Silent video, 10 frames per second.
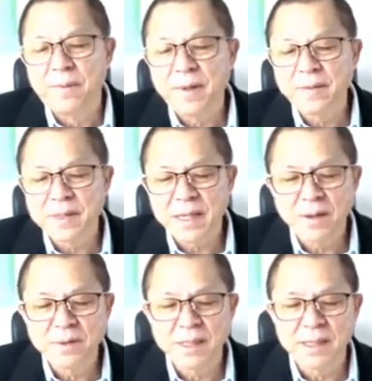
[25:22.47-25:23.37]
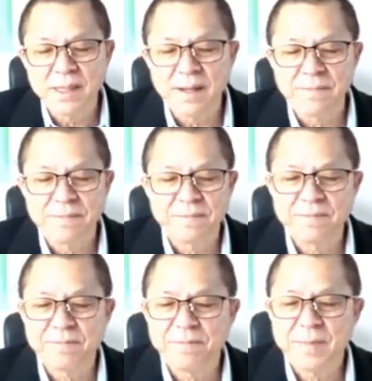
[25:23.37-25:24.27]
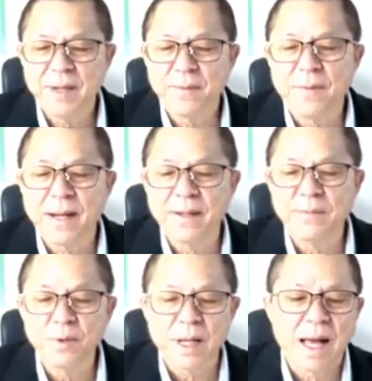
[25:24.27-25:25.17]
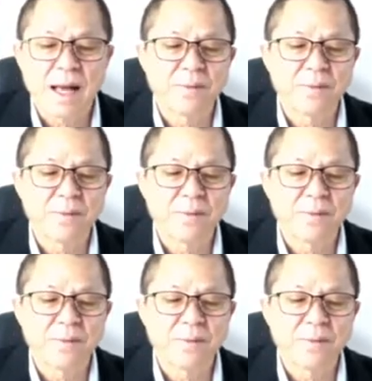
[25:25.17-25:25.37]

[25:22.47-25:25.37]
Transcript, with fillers: แล้วก็ไม่สามารถประเมินถึงผลตอบแทนจากการลงทุน